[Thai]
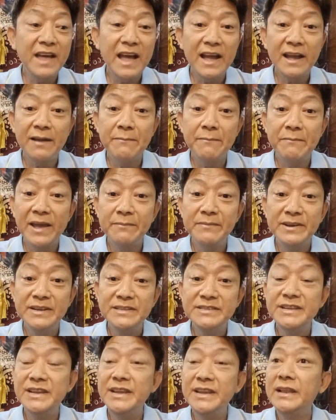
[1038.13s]
สร้างกำแพงเมือง
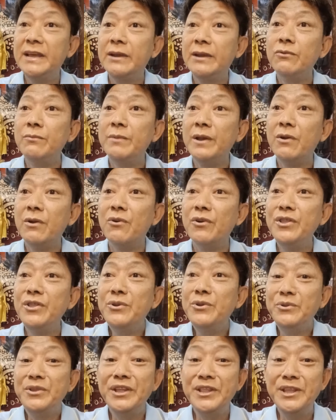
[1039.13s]
จีนเลยคุณไปค้น
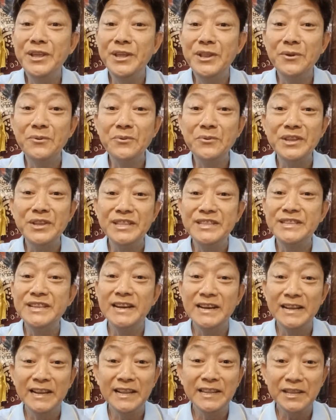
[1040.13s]
ดูดีๆเดี๋ยวคุณจะเจ
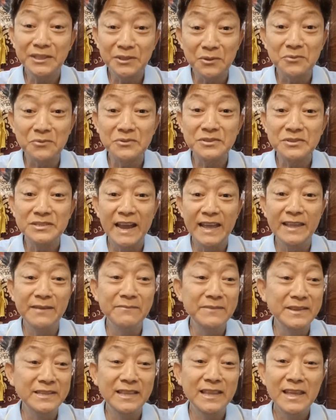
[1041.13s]
อแล้วจะตกใจยังมี